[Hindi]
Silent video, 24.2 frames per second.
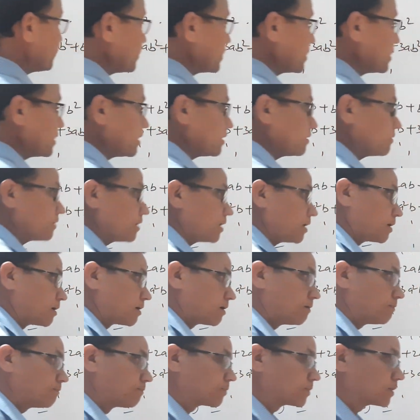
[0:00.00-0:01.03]
वन आ
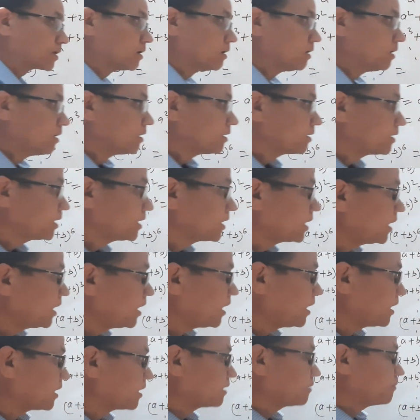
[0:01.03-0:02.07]
जाएगा ठीक है
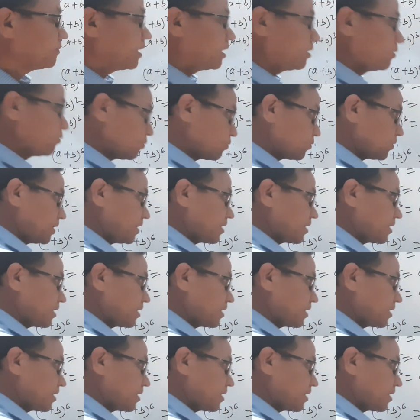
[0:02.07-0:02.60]
अगर मान लो